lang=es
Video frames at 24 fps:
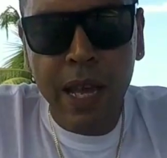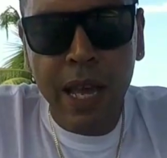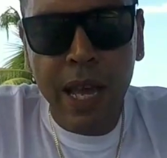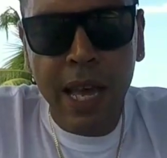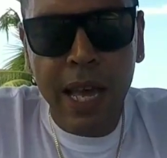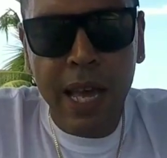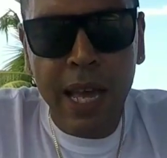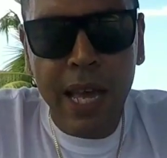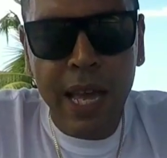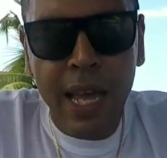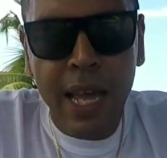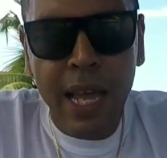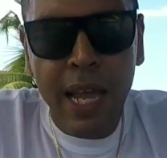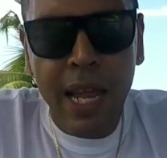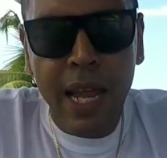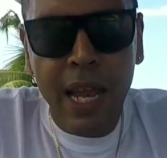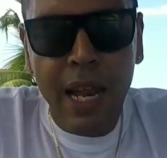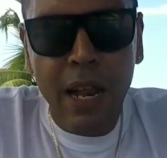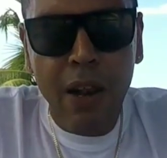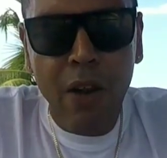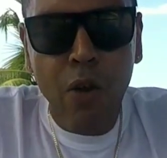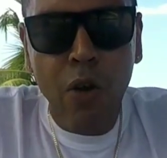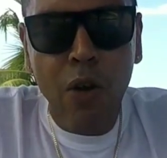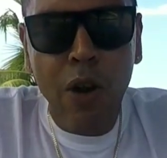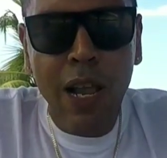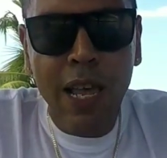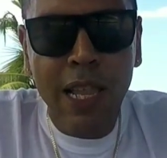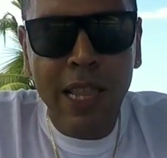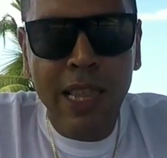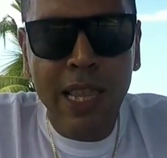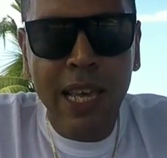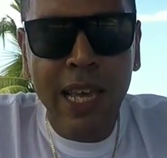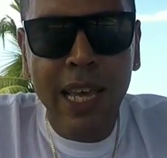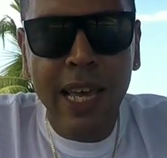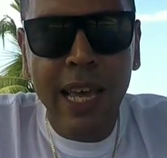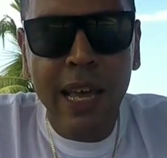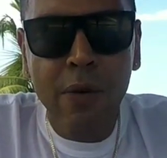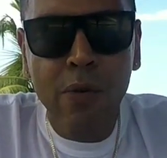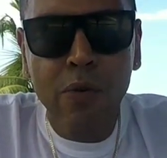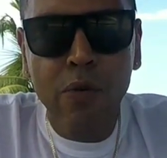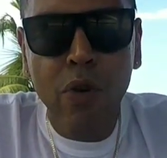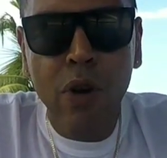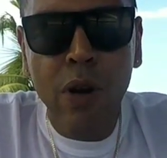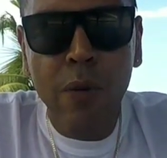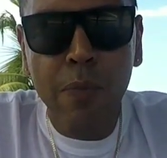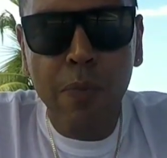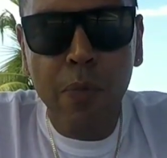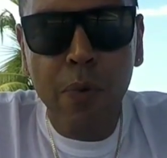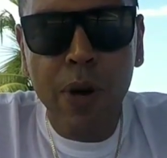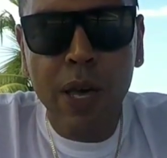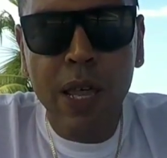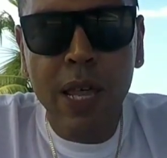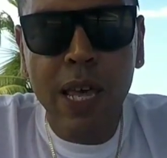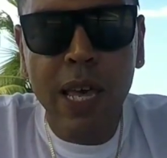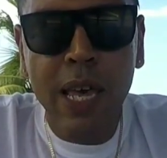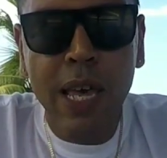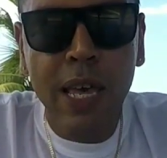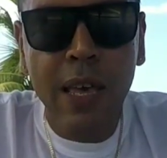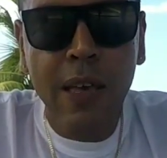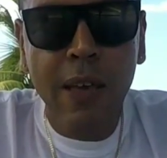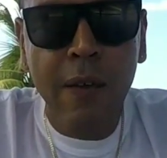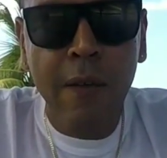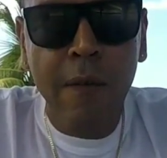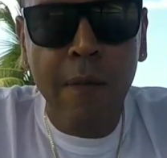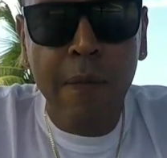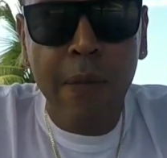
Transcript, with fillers: eh, eh, los lentes que uno le puede